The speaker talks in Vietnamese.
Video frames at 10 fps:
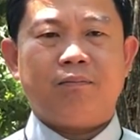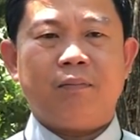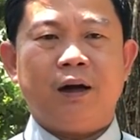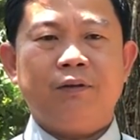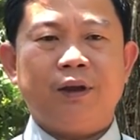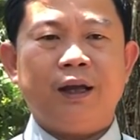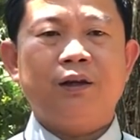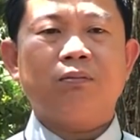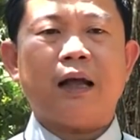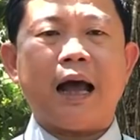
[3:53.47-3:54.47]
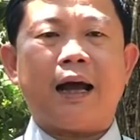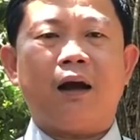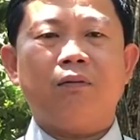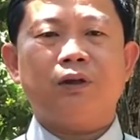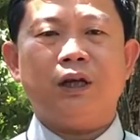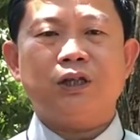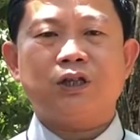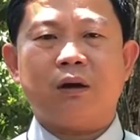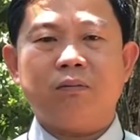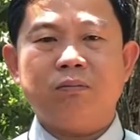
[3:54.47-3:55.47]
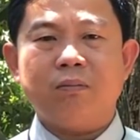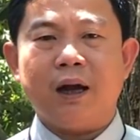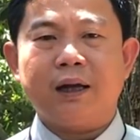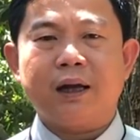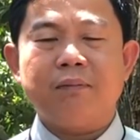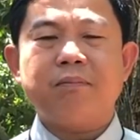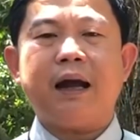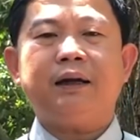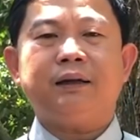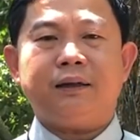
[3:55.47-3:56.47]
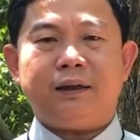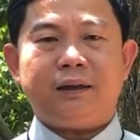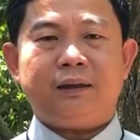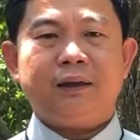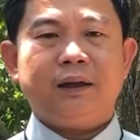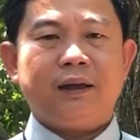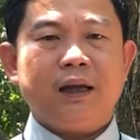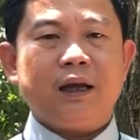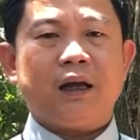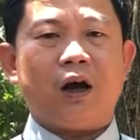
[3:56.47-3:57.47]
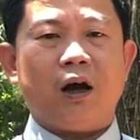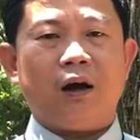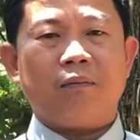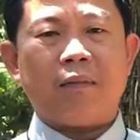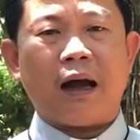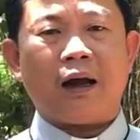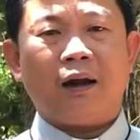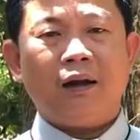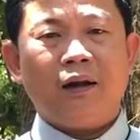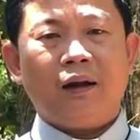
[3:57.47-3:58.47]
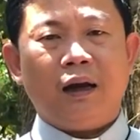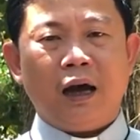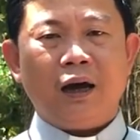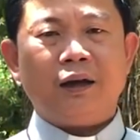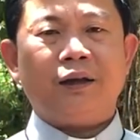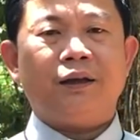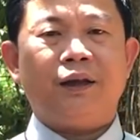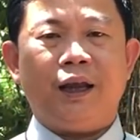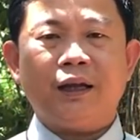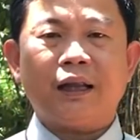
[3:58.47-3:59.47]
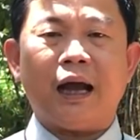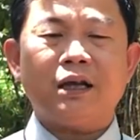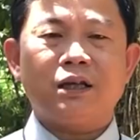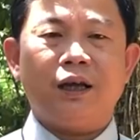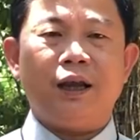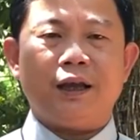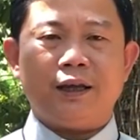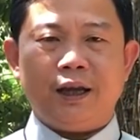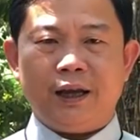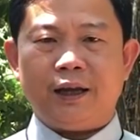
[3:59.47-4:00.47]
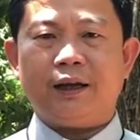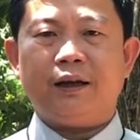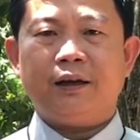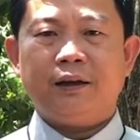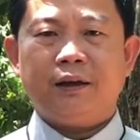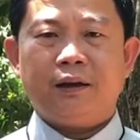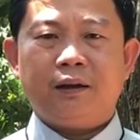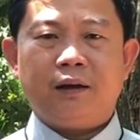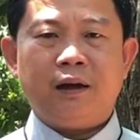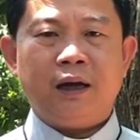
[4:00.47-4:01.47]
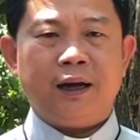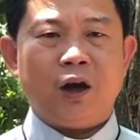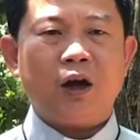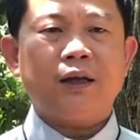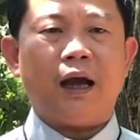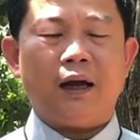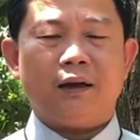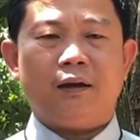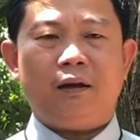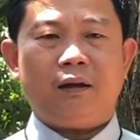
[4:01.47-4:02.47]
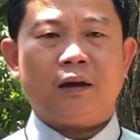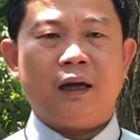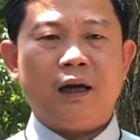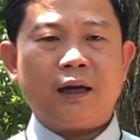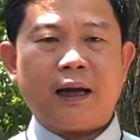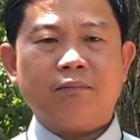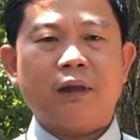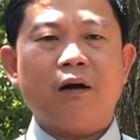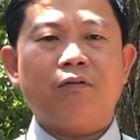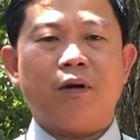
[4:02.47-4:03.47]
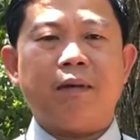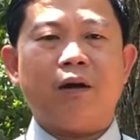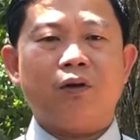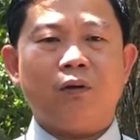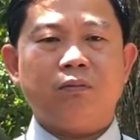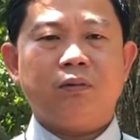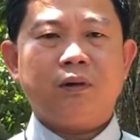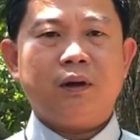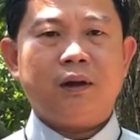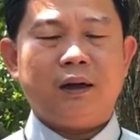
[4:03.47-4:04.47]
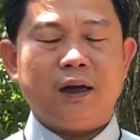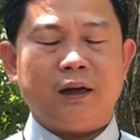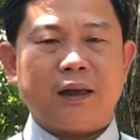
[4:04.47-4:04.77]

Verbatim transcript: bởi vì chúng ta không chỉ sống bởi cơm bánh nhưng còn bằng lời diễn tả sự hiện diện lời đón nhận lời cảm thông và bao dung lời